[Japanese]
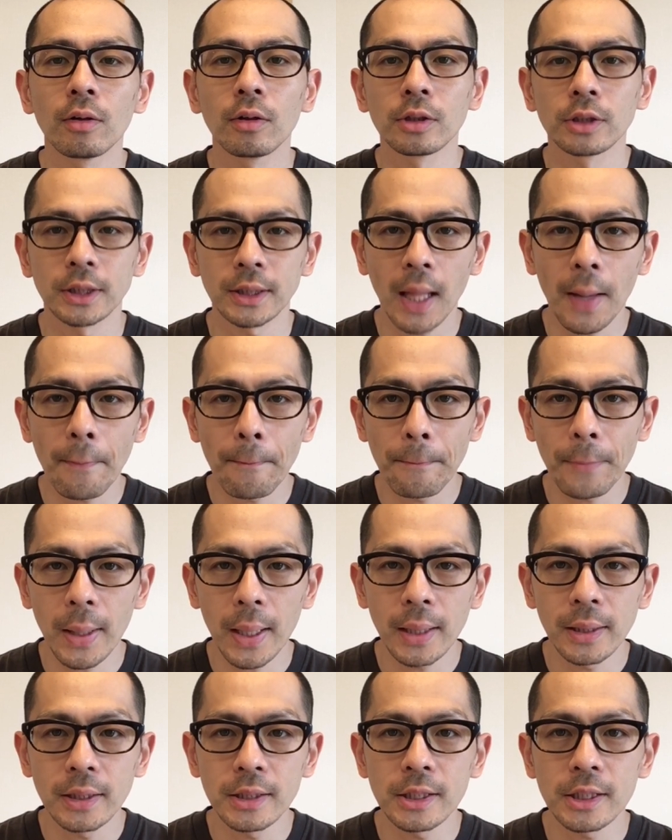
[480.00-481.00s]
この下っ
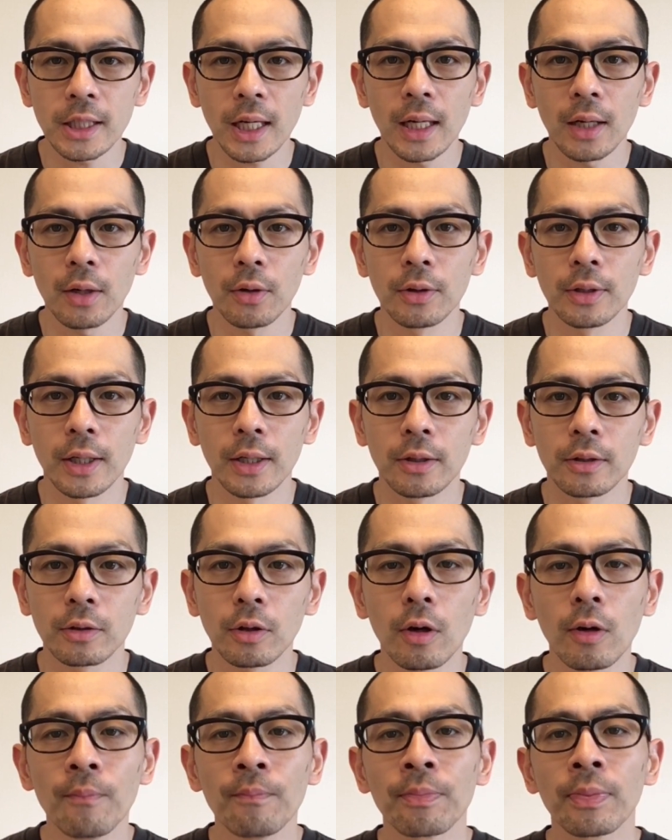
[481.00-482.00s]
腹に力を入れる
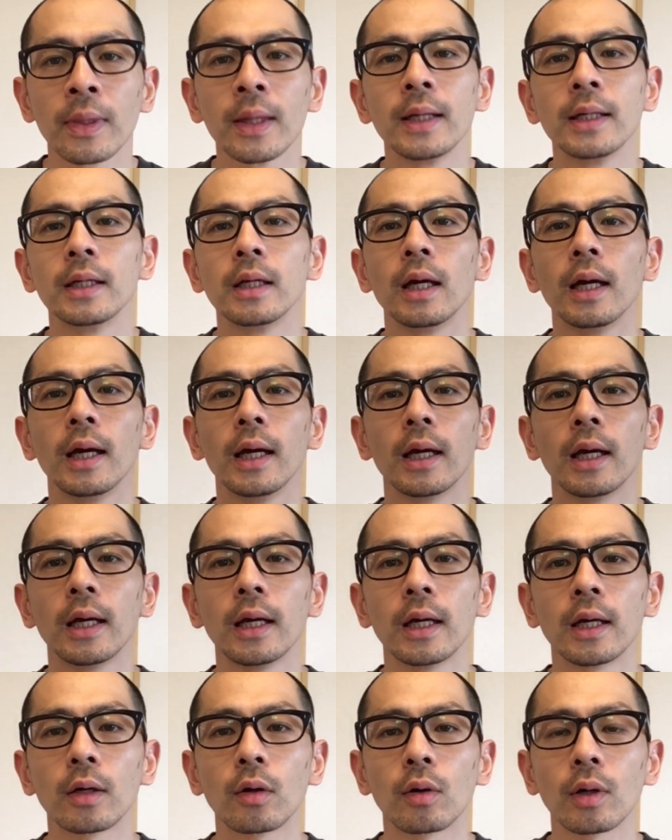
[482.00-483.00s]
と、
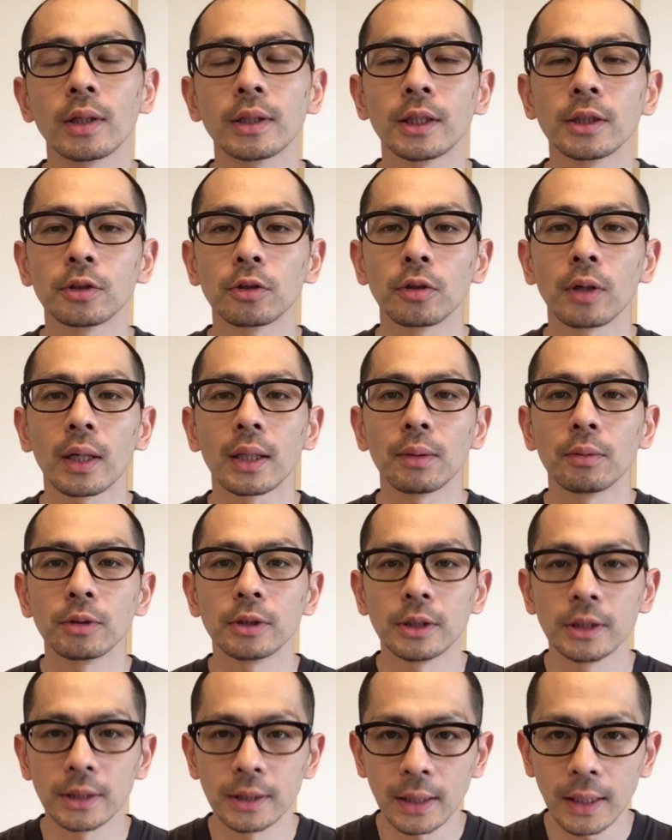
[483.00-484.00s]
股関節症の方も
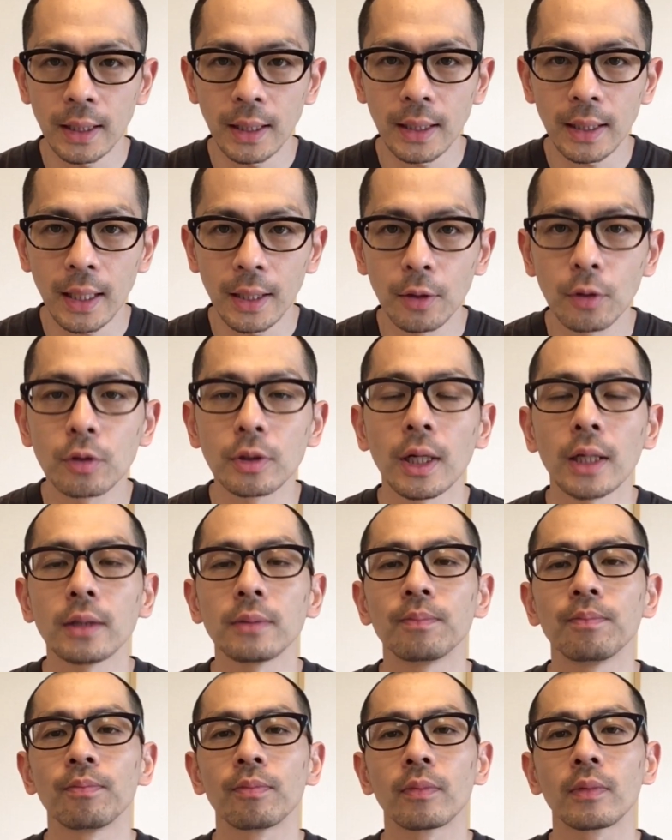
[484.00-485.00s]
姿勢が良くなる、
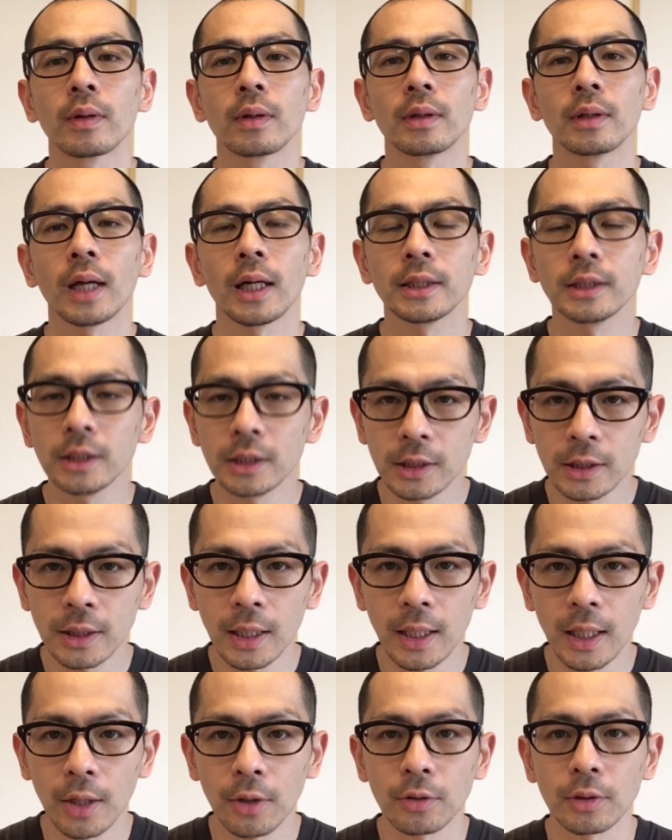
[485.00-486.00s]
立ち
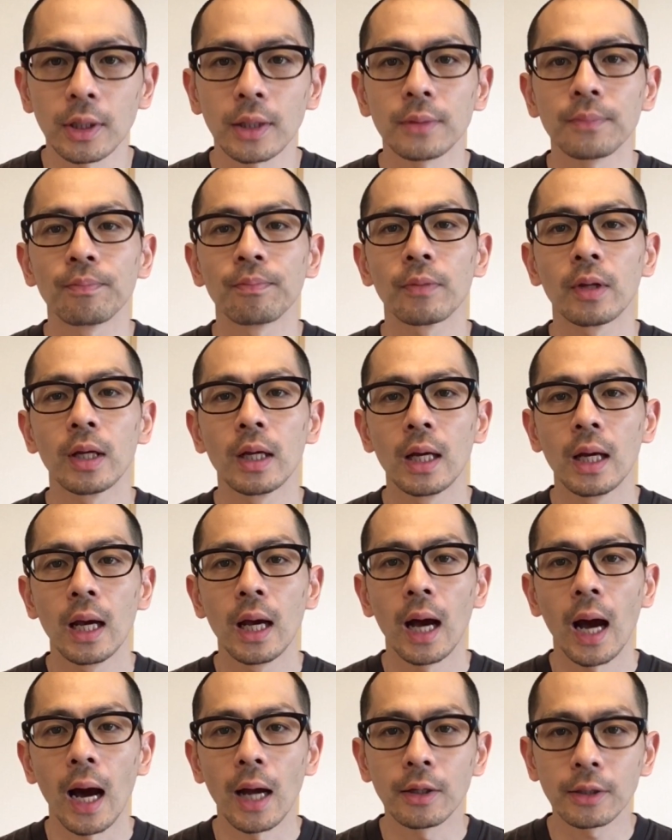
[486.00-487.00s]
姿勢が良くなる、
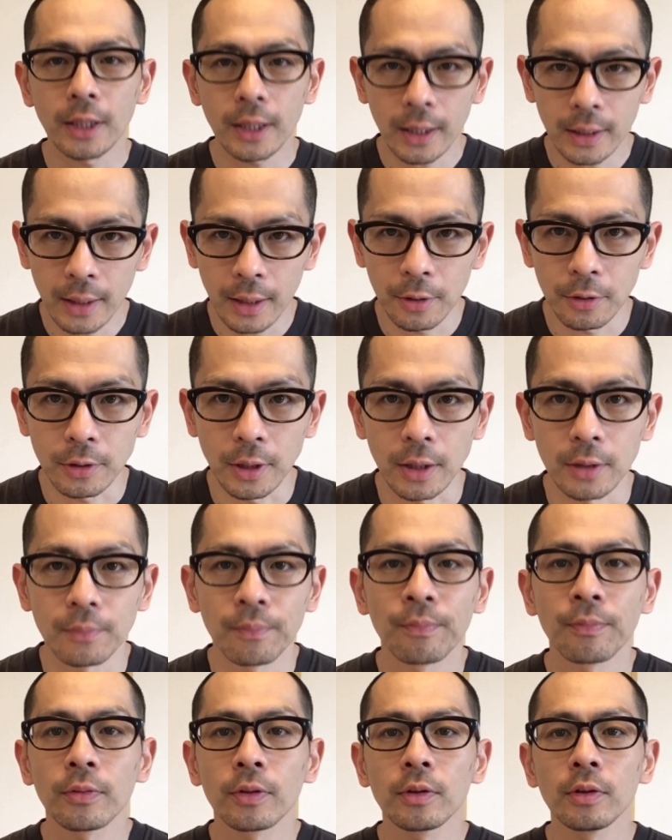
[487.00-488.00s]
歩き方が良くなる
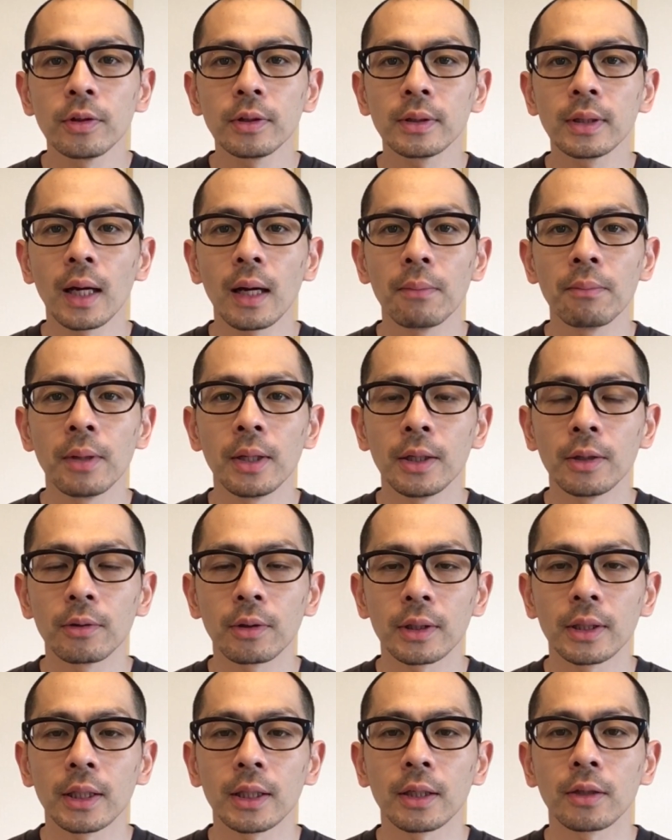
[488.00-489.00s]
といったメリット
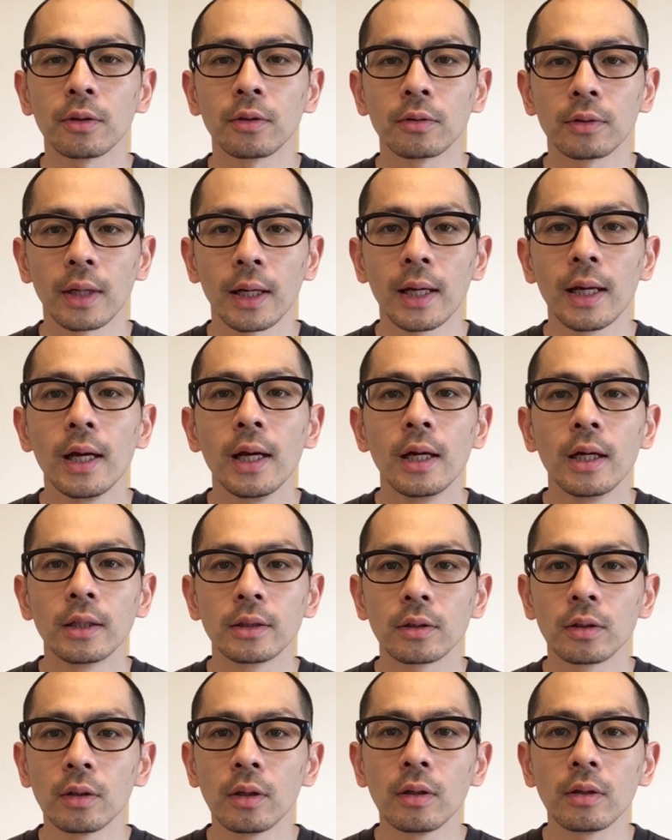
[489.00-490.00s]
が出てくるので、
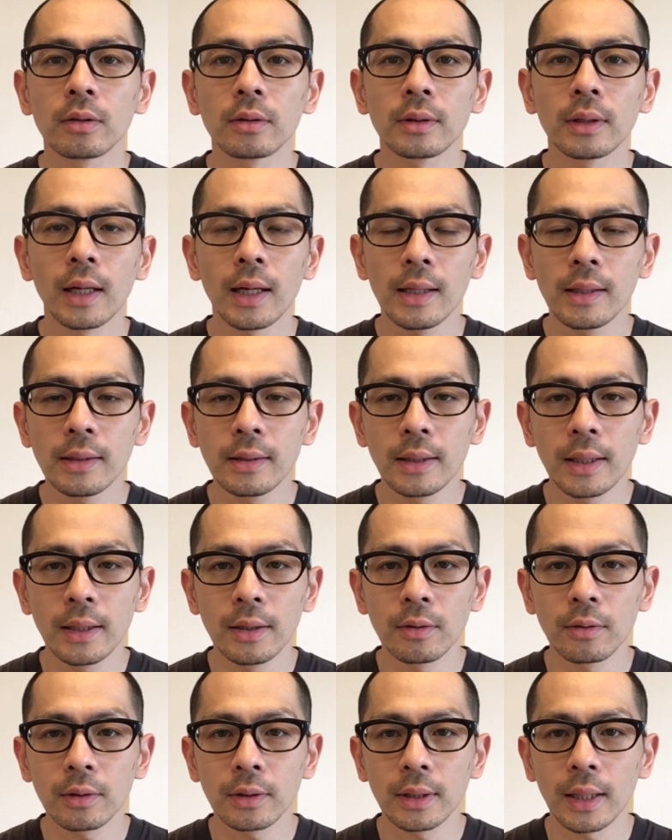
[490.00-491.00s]
その丹田
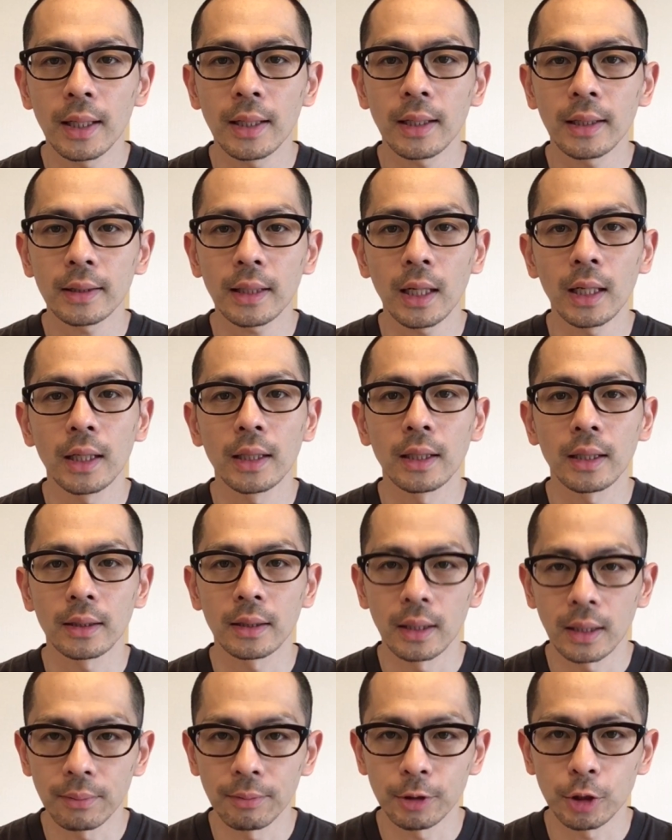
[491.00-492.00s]
の鍛え方やっ
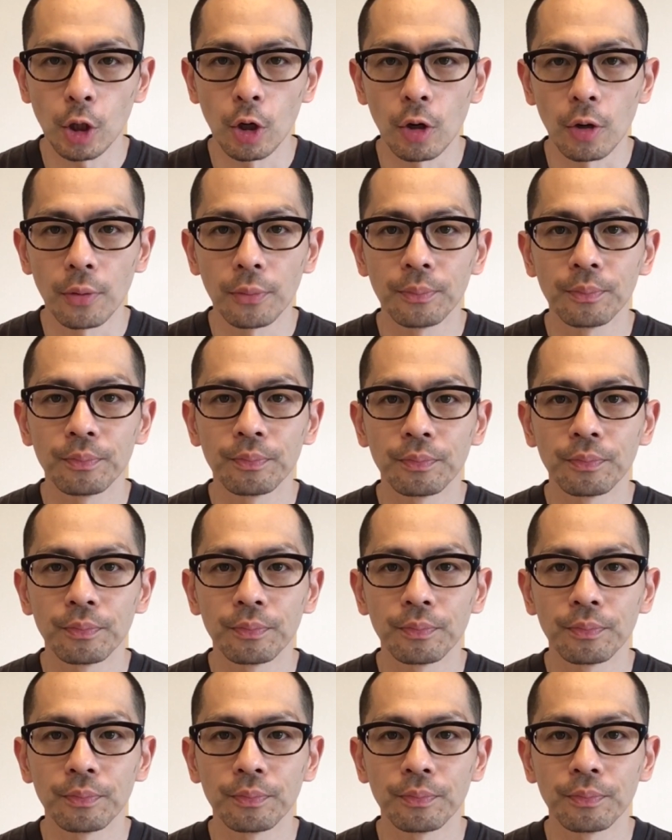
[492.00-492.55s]
ていきましょ